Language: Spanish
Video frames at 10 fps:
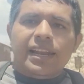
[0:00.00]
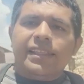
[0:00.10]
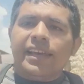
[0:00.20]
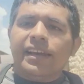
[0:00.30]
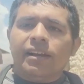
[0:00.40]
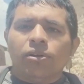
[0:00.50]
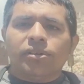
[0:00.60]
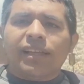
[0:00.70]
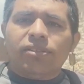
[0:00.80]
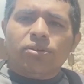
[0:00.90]
le den
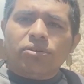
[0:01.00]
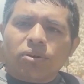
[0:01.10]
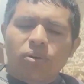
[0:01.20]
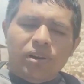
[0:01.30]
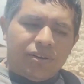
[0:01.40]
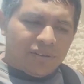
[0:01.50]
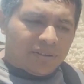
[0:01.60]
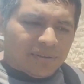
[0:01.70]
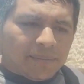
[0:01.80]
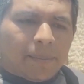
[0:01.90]
los santos
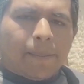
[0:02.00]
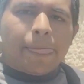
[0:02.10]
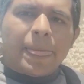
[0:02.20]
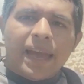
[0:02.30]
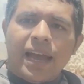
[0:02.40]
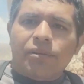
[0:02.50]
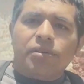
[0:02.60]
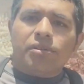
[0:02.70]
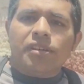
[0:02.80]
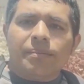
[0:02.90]
óleos a
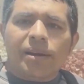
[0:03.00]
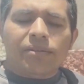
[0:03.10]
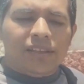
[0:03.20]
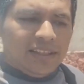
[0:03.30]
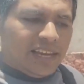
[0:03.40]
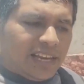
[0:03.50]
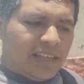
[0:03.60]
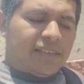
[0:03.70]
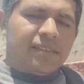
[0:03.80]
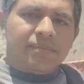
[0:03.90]
nuestros hermanos
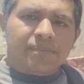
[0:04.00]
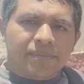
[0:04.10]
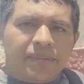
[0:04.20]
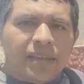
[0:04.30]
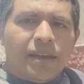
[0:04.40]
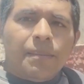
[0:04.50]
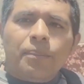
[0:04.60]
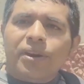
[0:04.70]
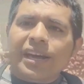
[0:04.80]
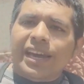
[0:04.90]
indígenas
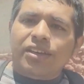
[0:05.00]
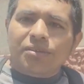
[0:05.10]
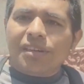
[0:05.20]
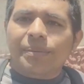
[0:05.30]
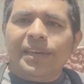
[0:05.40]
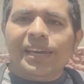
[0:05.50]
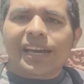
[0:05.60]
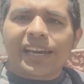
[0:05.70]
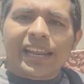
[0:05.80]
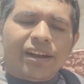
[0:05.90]
porque ellos
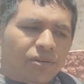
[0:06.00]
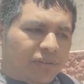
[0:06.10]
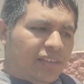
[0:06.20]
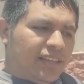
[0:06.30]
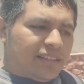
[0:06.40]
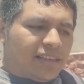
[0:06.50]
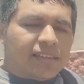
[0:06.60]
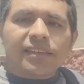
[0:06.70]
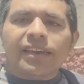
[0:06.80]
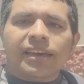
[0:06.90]
sabían, eran
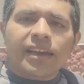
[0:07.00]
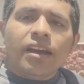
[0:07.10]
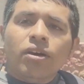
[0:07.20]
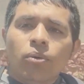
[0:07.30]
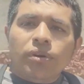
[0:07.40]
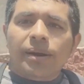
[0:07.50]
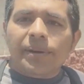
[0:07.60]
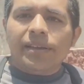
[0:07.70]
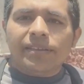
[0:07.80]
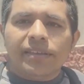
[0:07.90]
conscientes que una
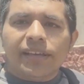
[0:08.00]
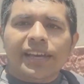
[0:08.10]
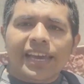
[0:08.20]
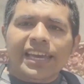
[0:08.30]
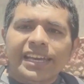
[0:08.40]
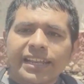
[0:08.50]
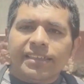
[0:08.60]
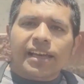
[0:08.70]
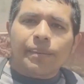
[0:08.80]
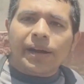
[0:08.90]
vez que
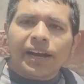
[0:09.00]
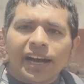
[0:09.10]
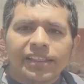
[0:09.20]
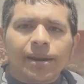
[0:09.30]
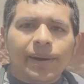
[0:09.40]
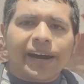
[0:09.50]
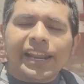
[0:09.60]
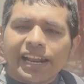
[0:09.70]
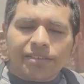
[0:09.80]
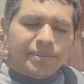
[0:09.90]
ingresaban a
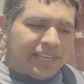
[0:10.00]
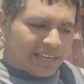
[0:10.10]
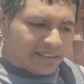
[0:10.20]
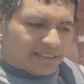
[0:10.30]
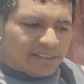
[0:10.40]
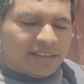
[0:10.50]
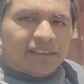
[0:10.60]
trabajar a las minas,